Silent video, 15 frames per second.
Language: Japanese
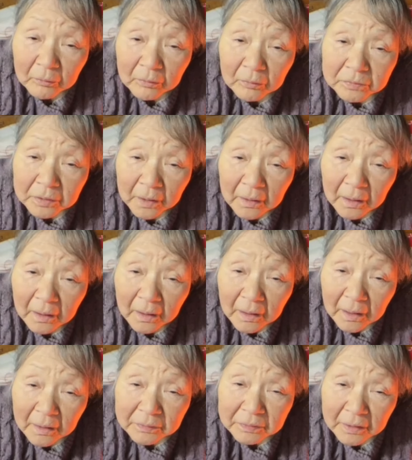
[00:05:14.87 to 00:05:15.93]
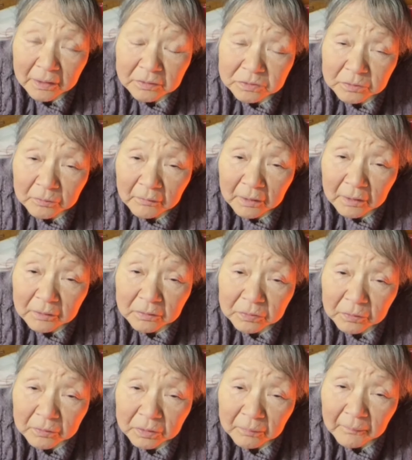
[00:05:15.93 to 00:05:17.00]
もうさ体調
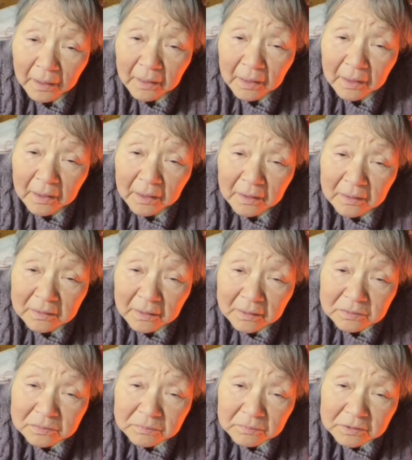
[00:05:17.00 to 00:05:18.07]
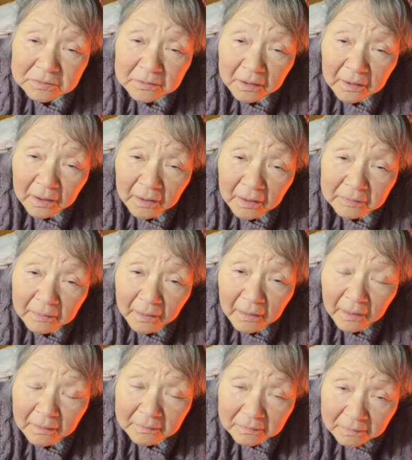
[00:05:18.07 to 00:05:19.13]
悪い時は休みじゃ
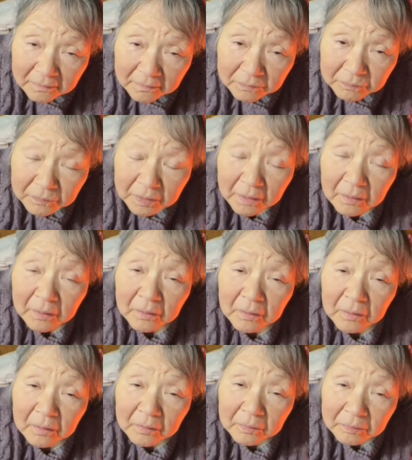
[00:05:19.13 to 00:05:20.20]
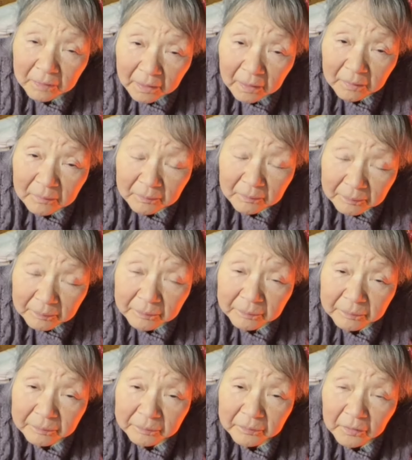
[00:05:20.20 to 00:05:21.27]
ないってねう
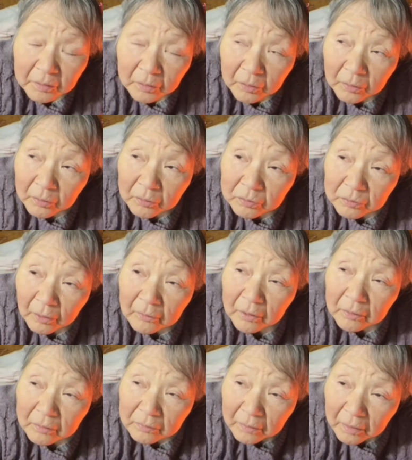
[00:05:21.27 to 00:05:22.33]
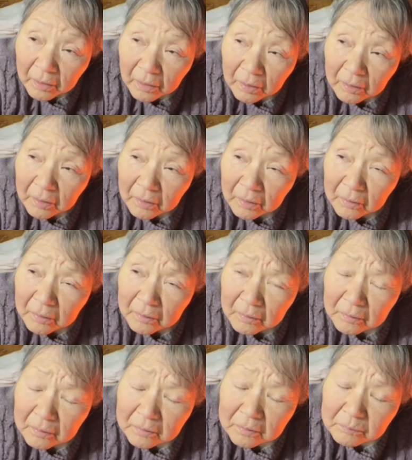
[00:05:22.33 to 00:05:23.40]
んだからね
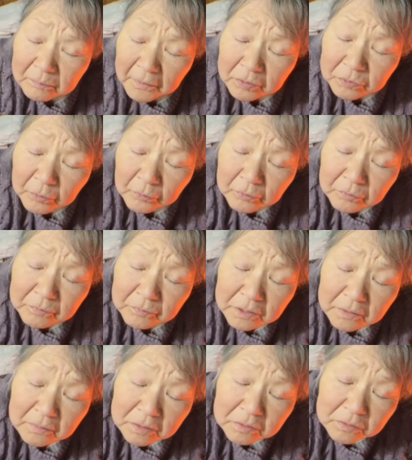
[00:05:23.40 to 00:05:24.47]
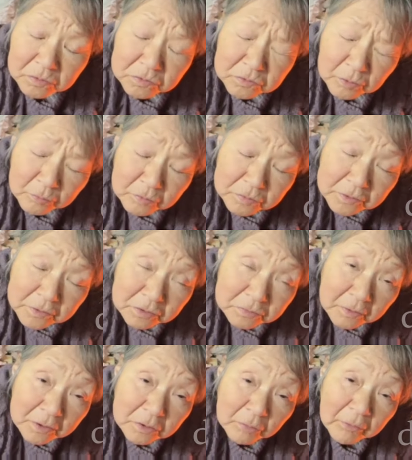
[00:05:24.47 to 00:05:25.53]
特接直
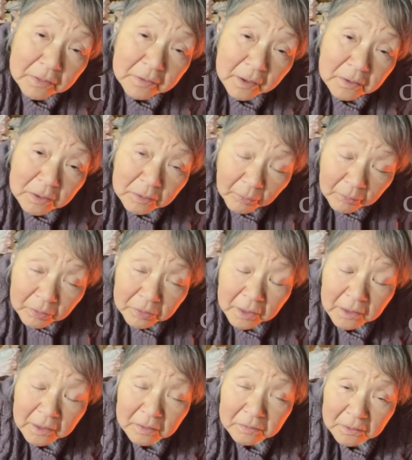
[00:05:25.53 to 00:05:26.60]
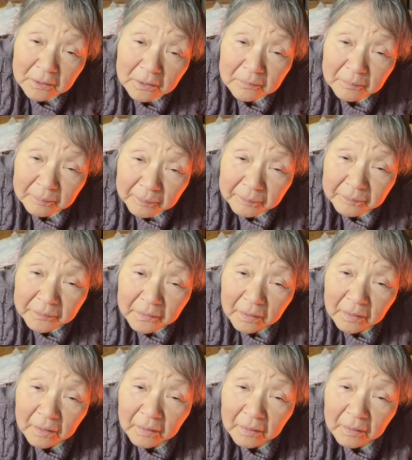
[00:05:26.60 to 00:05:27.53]
接は言わないよでに、うん、うん、